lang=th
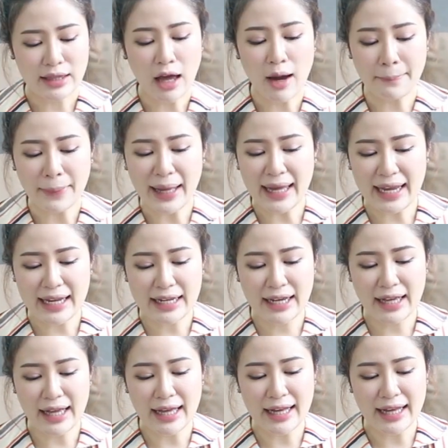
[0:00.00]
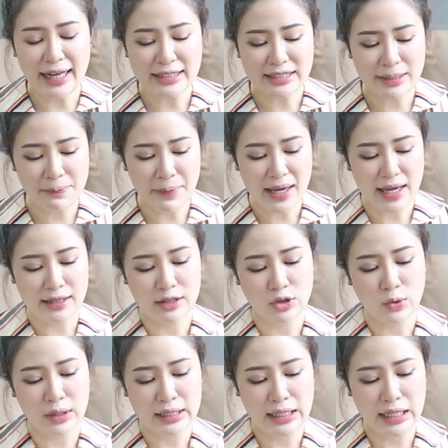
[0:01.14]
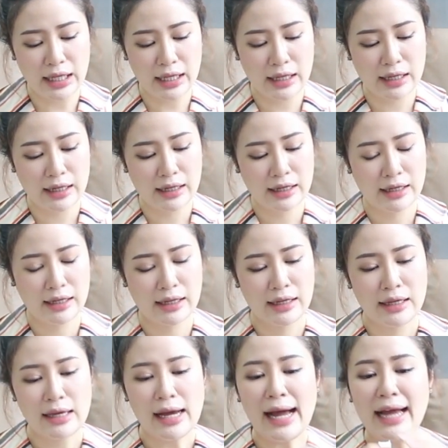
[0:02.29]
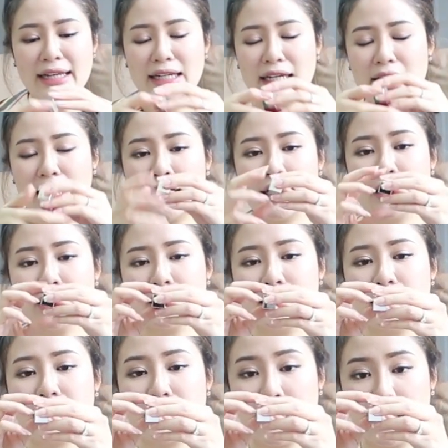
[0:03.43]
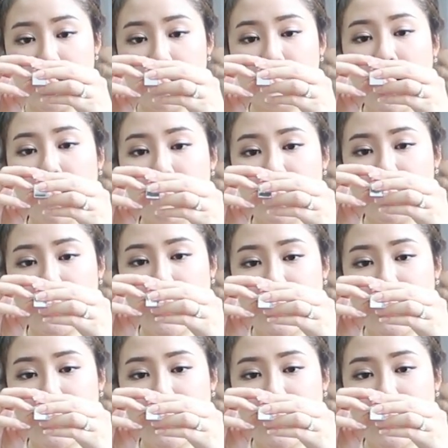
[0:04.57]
ต่อไปนะคะจะเป็นตัวนี้อันนี้ก็คือ Clinique Pop เหมือน